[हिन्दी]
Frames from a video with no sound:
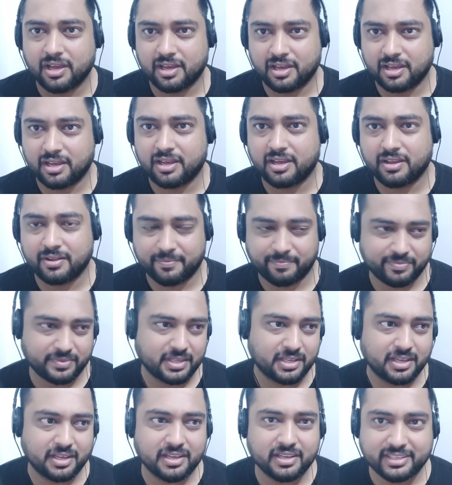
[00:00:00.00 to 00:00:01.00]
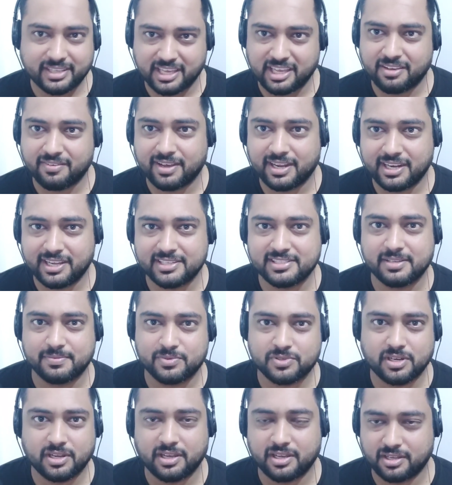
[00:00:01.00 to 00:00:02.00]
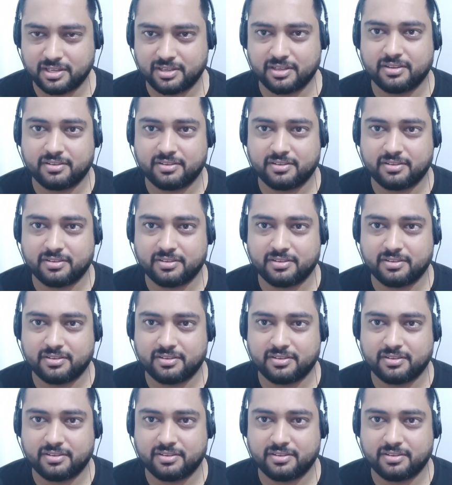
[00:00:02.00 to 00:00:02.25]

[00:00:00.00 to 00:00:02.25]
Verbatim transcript: के वाले सब्सक्रा